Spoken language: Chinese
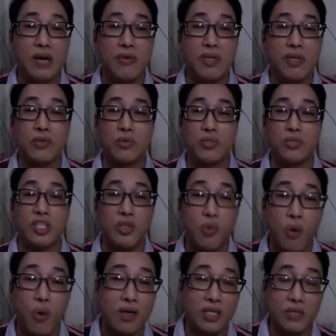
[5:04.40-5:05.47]
那种情
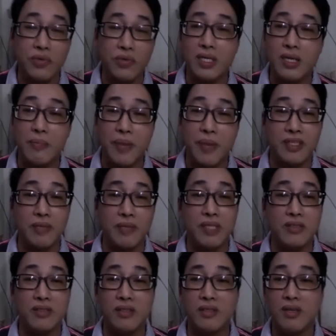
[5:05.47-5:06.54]
况，因为那个
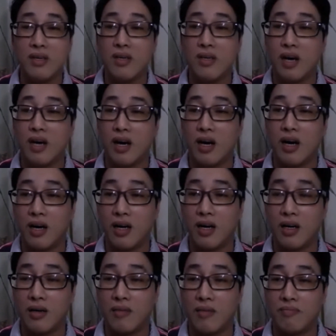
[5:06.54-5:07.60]
pandemic 是
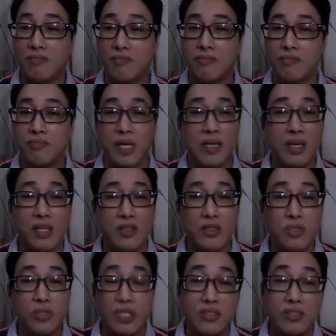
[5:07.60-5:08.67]
啊每个人都
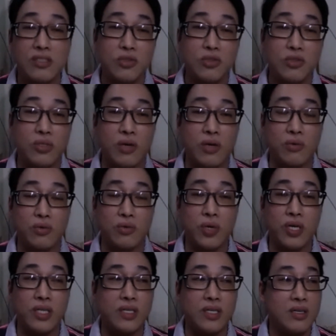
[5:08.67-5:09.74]
第一次中到，
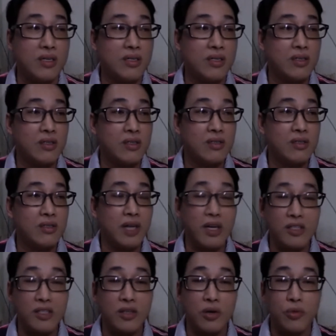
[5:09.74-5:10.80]
所以。那个
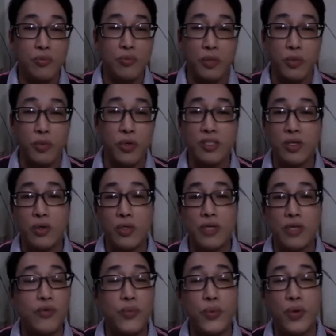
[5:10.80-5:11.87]
时候，全部人都应
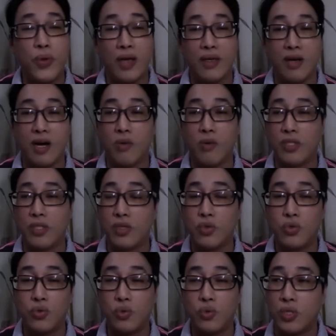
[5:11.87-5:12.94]
付不来啊！我的
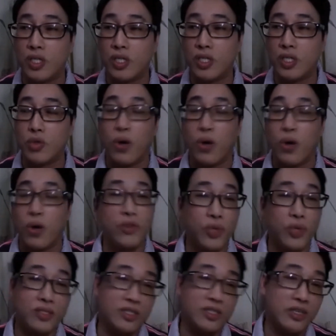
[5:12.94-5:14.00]
我的团
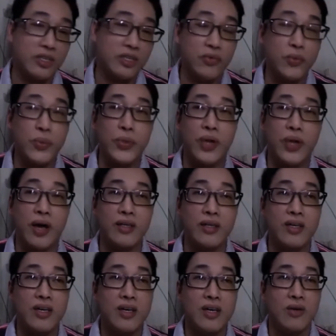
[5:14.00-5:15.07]
队也是应付不
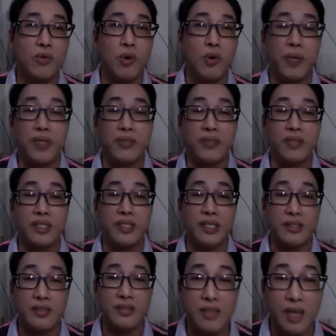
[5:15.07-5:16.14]
来，我本
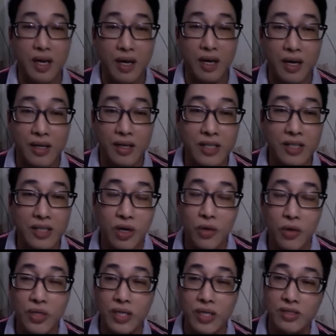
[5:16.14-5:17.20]
身也是呃，那时
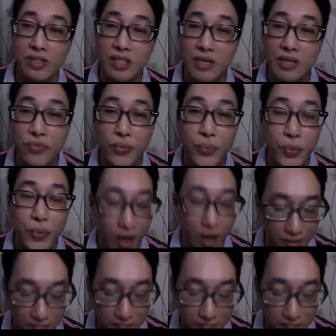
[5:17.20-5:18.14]
候也是应付不来。